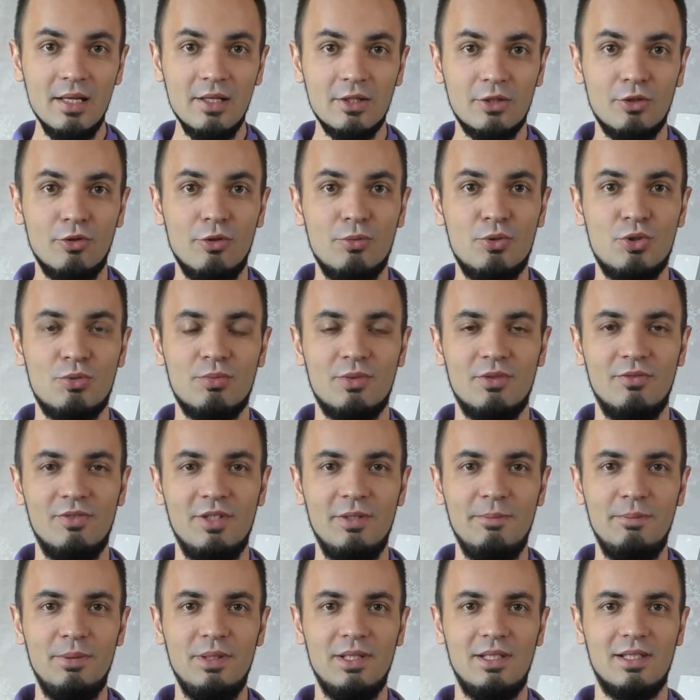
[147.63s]
Ну, в общем-то,
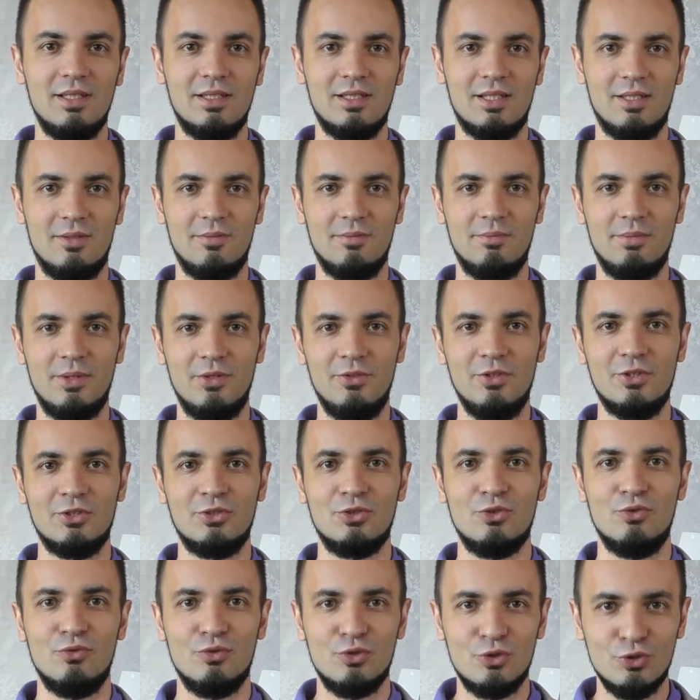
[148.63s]
влепили нам
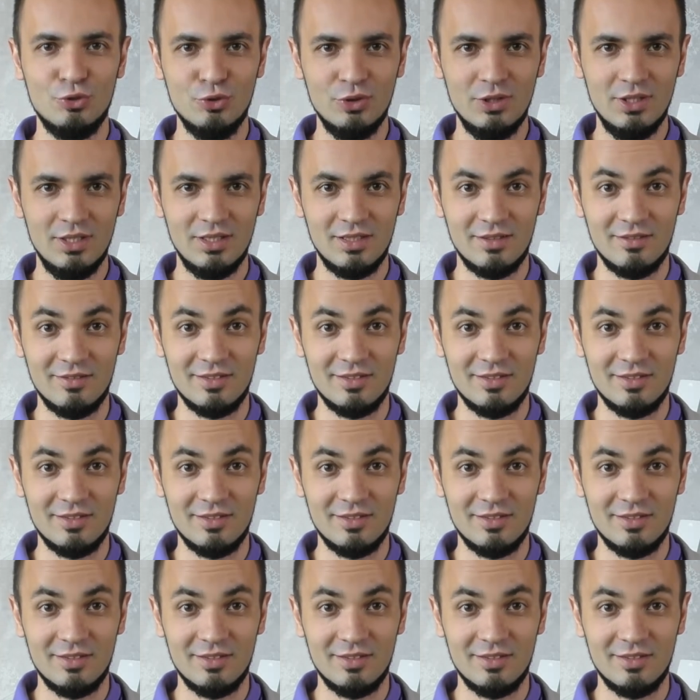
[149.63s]
повестку в суд на